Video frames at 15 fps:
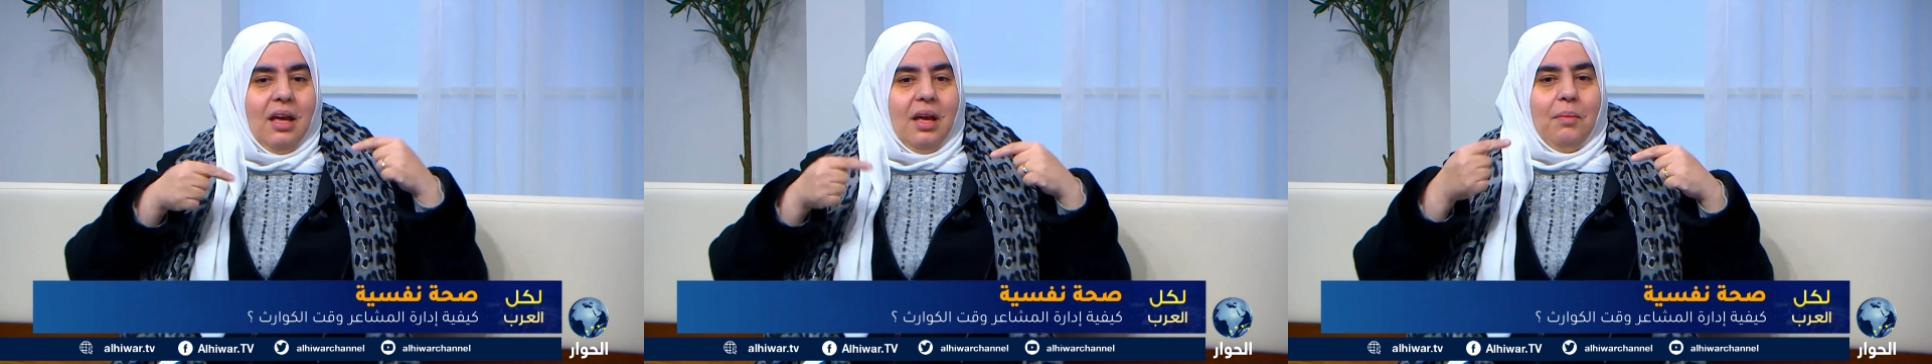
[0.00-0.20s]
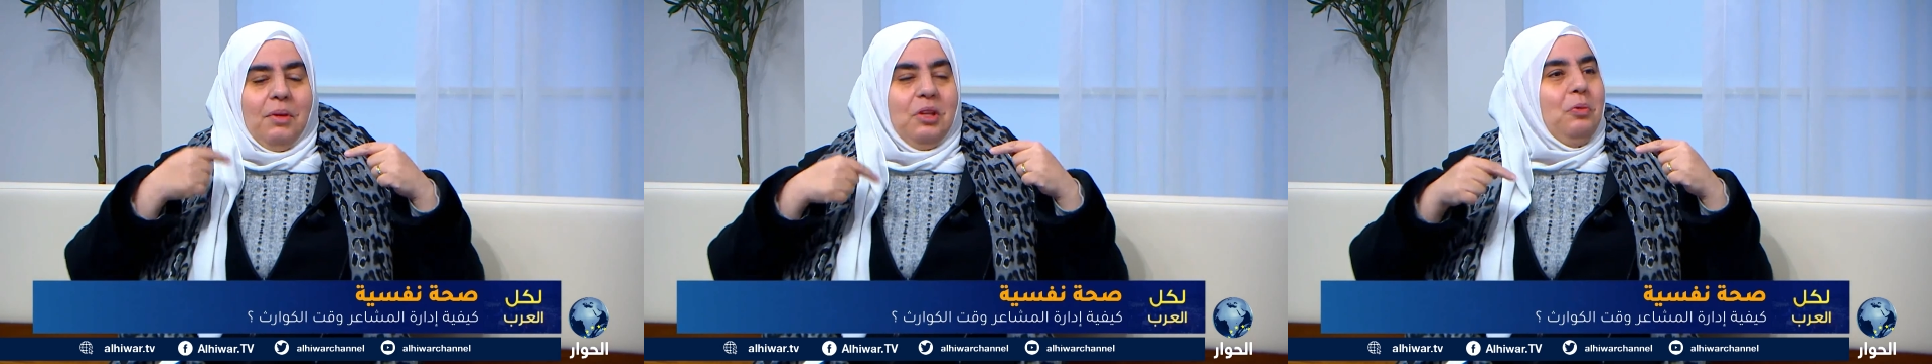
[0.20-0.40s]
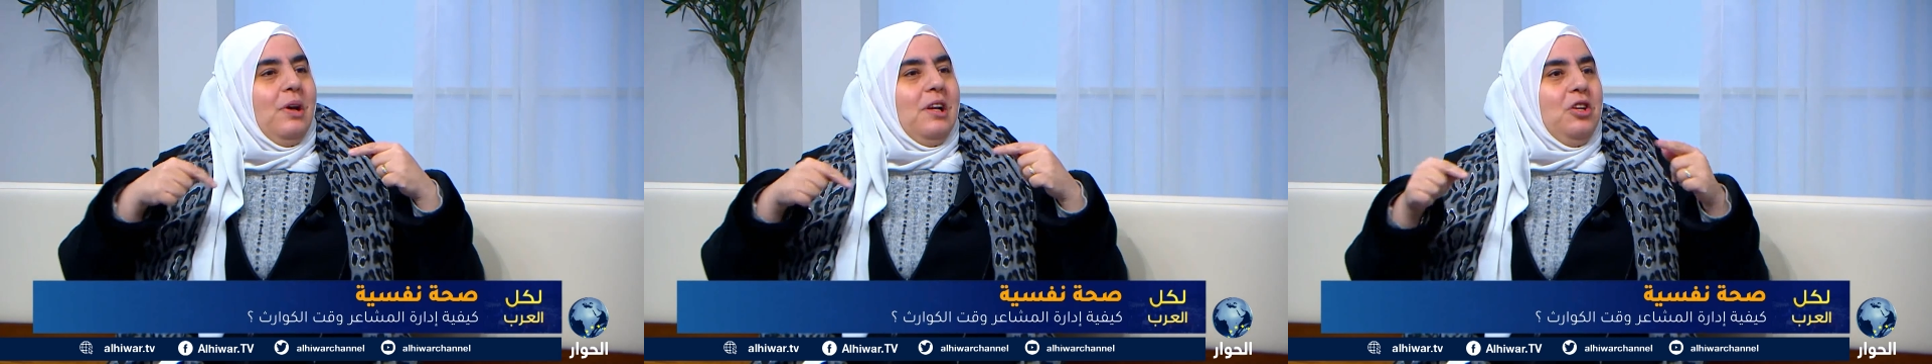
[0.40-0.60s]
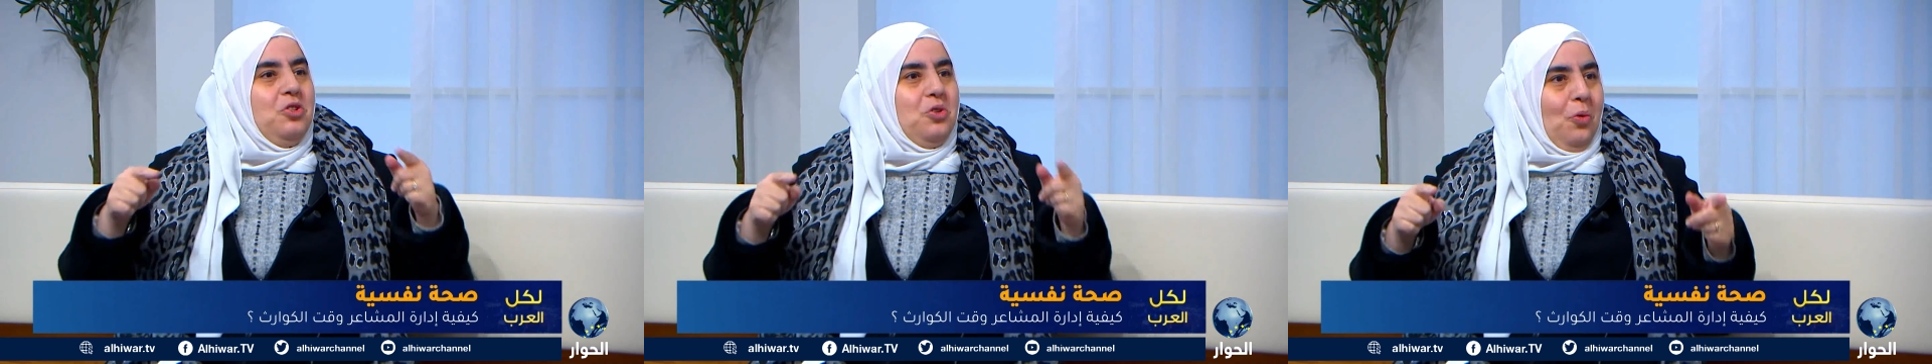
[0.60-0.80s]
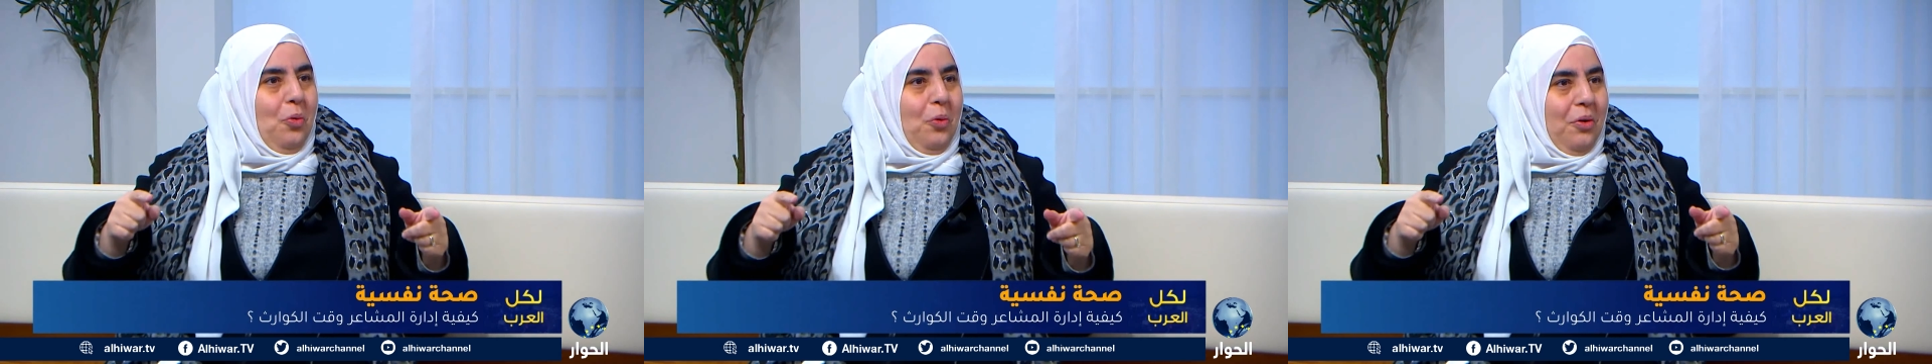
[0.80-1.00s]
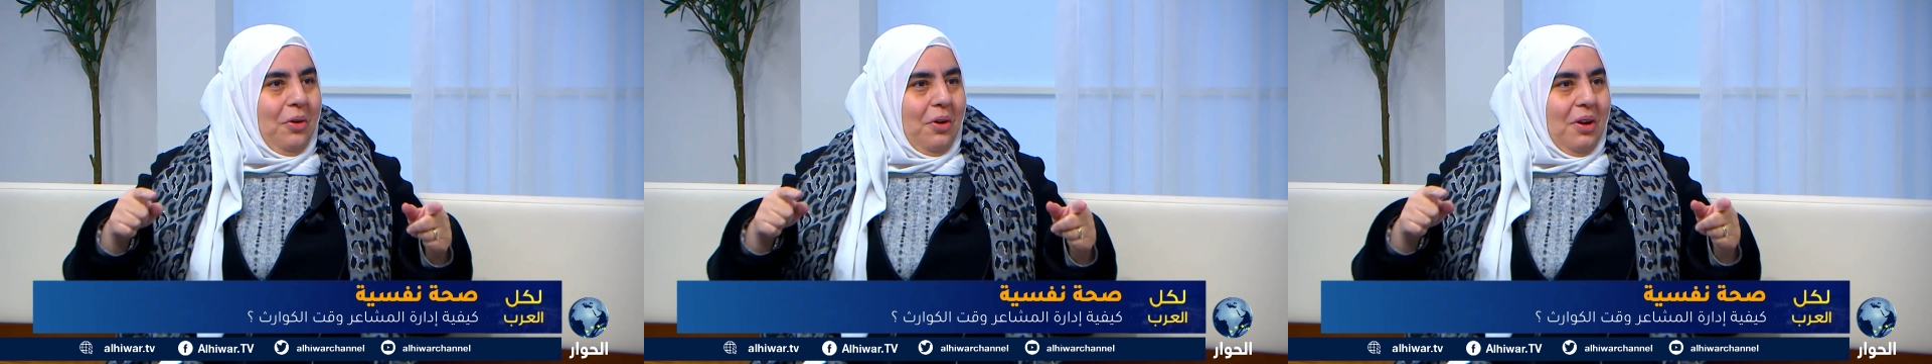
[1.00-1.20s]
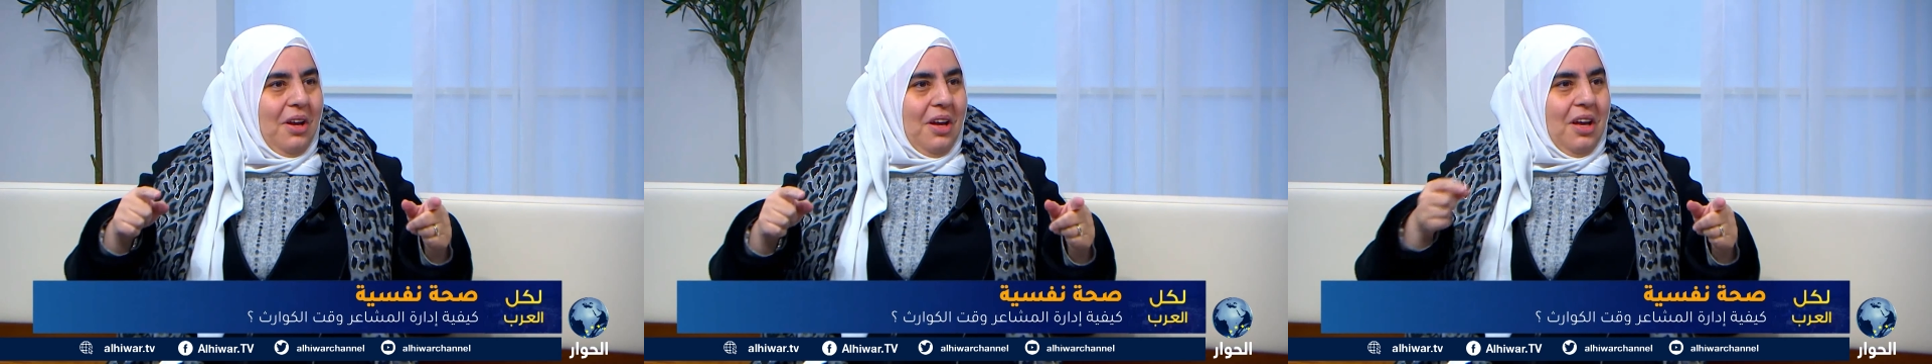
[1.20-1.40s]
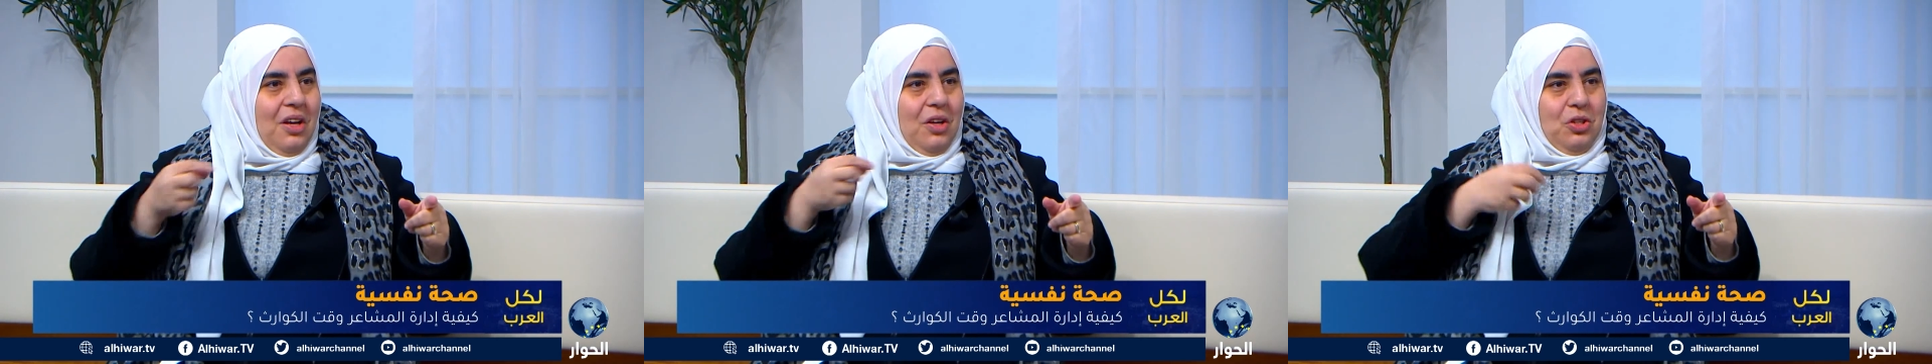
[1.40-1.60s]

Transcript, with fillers: بتولد شعور نعم.